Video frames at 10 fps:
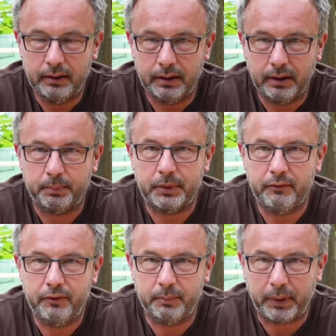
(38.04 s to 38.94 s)
Ich habe
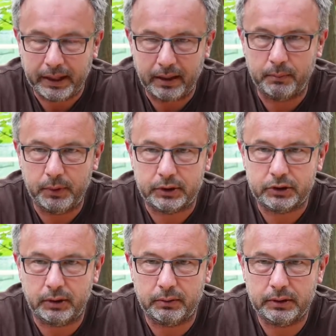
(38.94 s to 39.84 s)
dann für Bayern mal
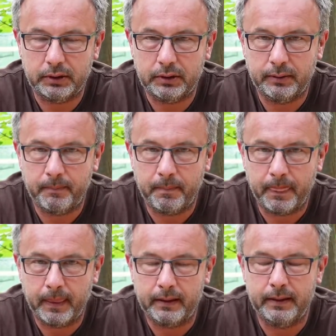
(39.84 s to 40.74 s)
geschaut.
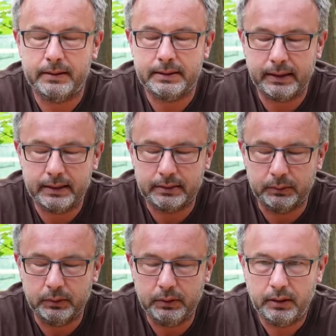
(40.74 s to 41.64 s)
Die
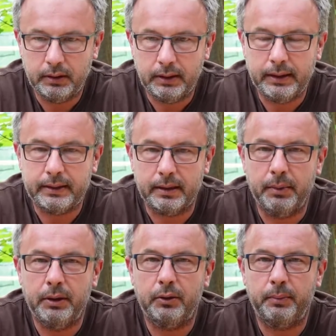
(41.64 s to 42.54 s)
CSU liegt
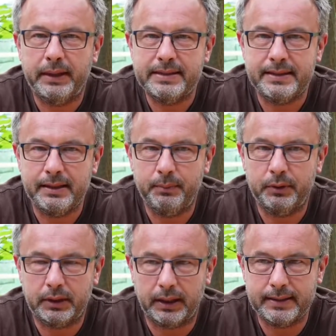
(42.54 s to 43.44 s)
immer noch bei
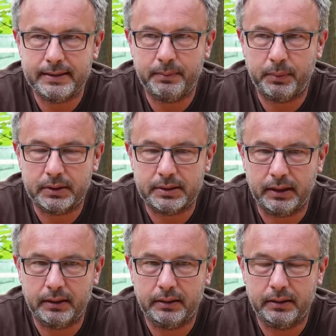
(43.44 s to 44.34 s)
37
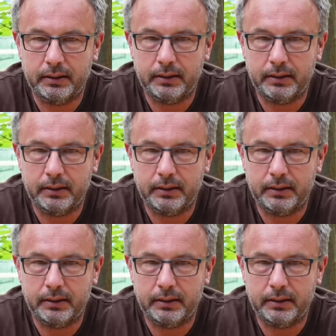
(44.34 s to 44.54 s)
Prozent.